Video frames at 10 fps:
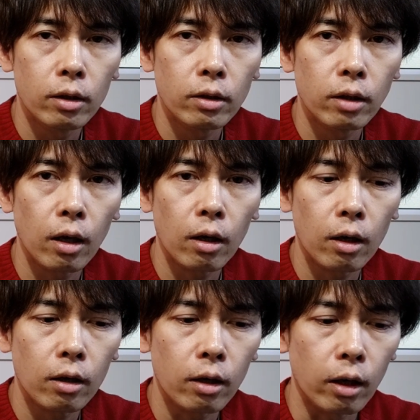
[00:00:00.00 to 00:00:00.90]
三
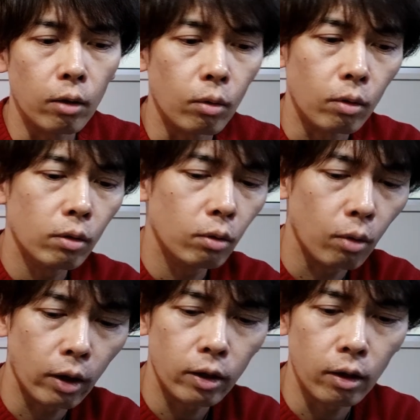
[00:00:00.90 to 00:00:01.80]
角形の
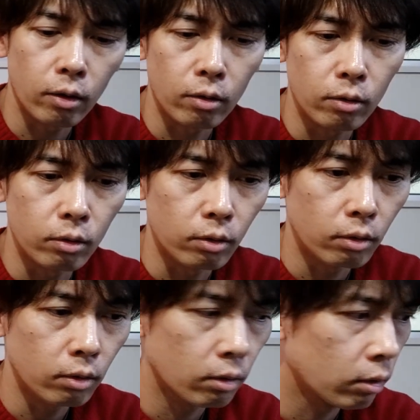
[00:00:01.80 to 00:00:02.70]
トライアングル
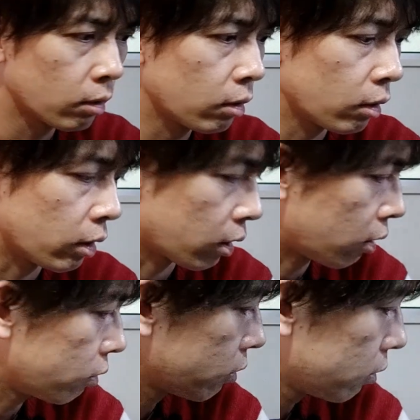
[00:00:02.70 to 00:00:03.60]
イヤカフ